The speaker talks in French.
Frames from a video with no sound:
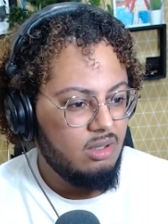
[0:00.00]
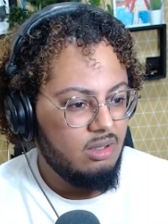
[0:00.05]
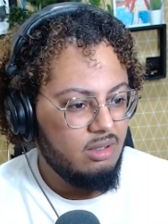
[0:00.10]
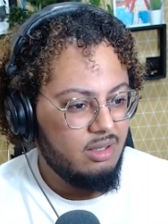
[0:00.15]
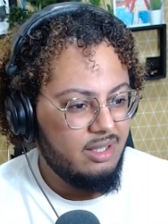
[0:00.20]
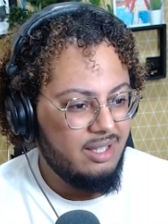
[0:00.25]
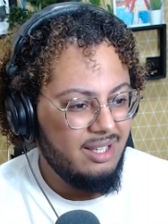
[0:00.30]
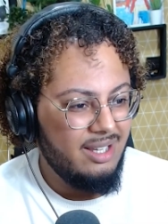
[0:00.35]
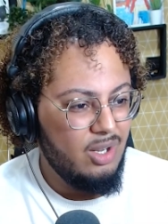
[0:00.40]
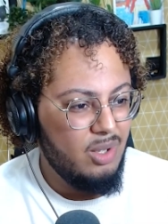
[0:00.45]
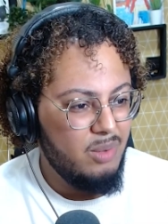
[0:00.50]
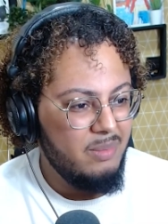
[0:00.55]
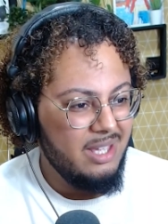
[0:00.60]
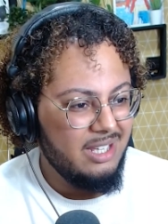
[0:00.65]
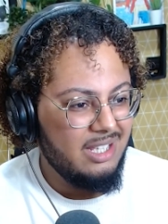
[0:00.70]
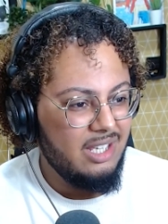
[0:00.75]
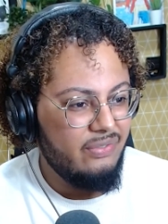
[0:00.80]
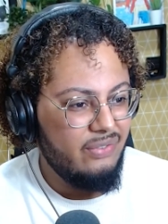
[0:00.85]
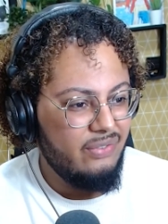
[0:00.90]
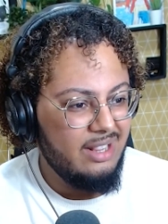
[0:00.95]
Ok, le
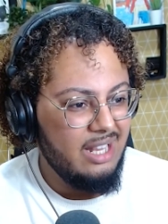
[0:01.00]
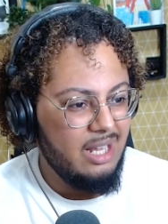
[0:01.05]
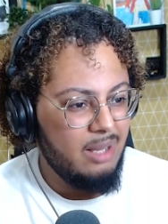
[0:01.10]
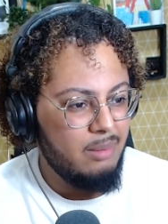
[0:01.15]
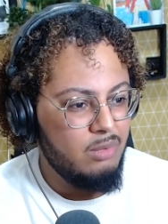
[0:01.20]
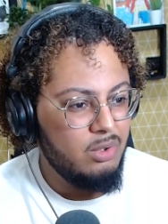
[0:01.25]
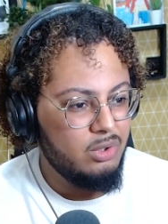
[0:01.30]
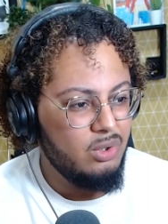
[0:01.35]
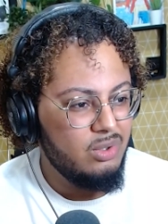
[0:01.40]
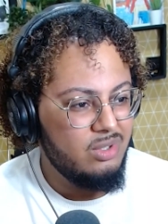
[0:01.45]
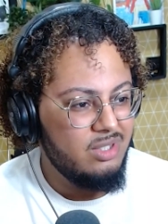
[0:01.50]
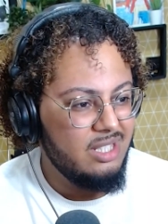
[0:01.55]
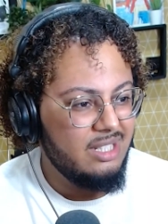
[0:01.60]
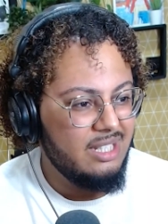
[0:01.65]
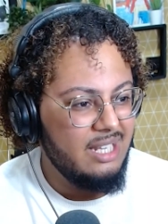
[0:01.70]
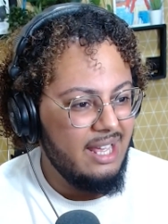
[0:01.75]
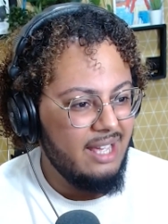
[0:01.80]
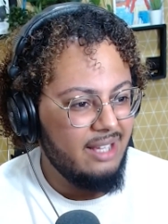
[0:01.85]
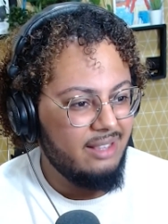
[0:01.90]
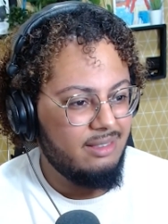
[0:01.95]
mec, il fait de la
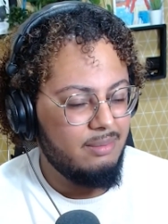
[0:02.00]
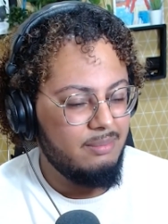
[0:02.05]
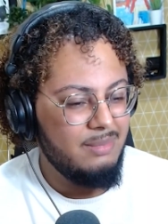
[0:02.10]
motocyclette.